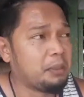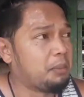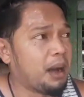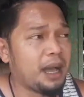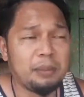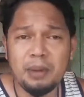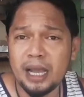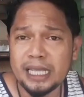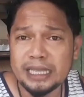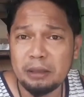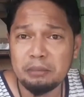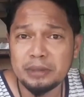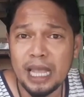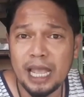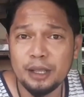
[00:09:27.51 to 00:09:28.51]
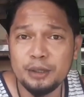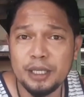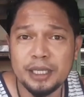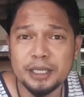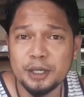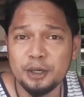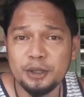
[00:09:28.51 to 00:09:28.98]
Baka mangitim tayo
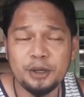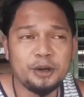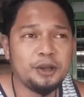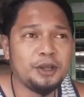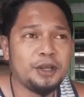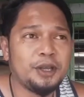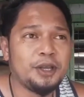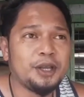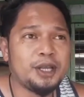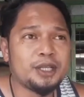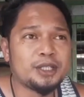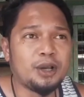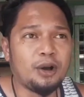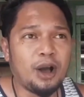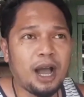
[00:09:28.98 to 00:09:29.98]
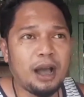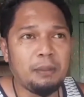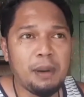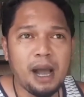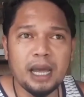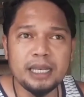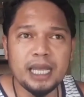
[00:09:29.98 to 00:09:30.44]
dito, no? So,
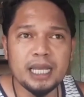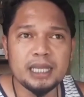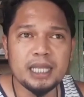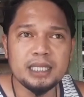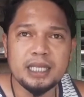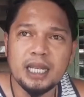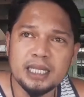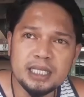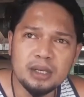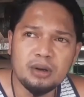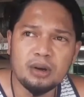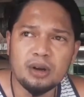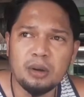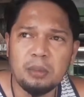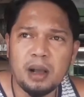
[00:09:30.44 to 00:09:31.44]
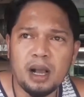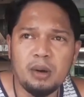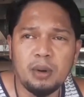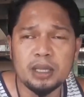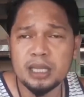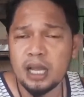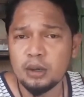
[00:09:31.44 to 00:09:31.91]
aabangan natin sila siguro mga
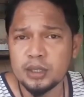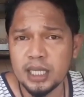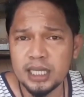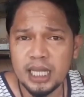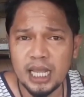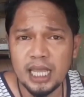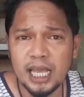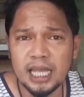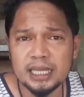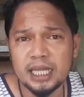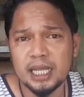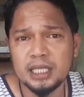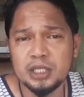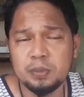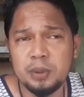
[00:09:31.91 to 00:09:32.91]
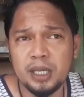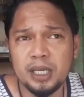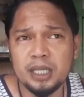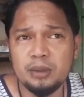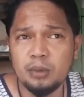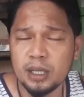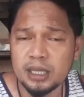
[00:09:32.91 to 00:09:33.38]
1,300
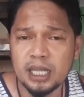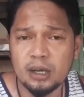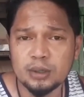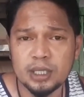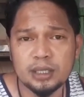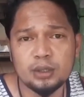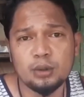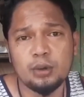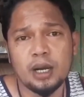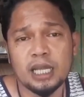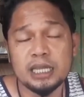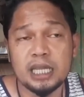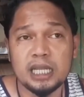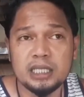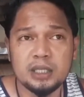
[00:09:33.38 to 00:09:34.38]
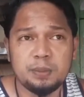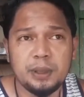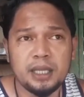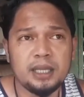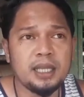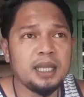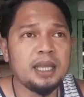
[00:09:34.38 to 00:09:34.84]
speed, 1,200
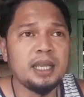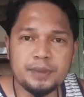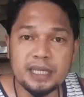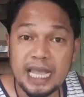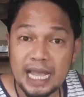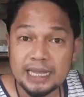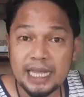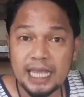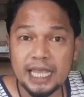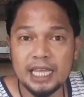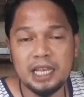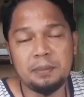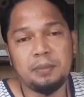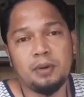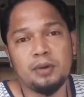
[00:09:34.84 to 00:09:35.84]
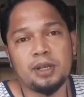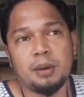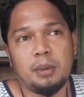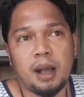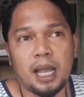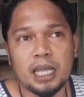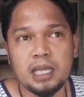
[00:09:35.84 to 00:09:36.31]
speed datingan na po
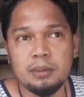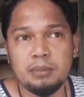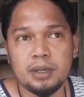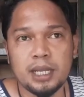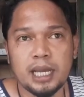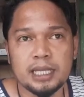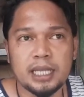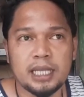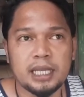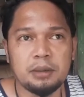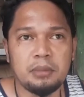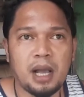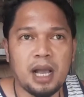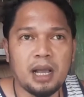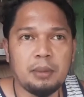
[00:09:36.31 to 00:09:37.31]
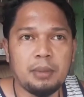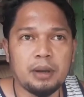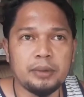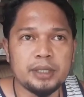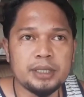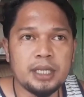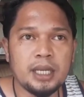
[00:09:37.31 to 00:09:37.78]
ng mga ibon natin yan mga
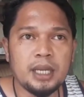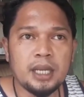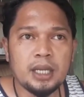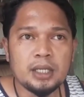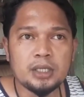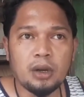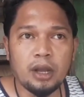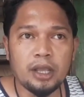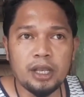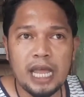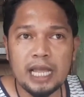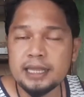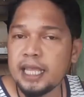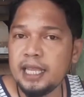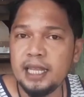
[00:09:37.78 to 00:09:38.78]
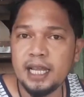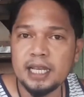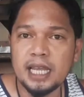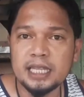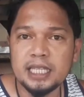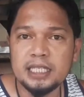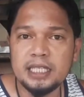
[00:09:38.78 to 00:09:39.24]
kabagwis. So ngayon, naantayin lang
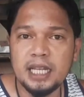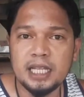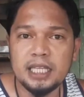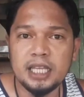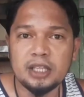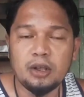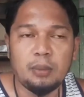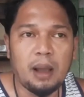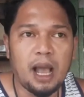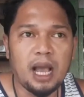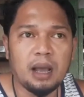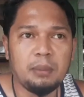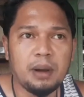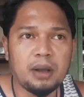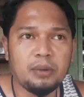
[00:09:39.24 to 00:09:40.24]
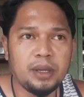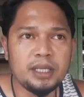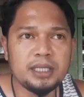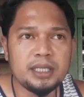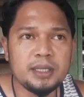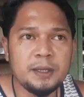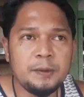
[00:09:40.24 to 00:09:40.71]
natin sila dito mga
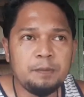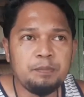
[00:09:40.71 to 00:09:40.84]
kabagwis.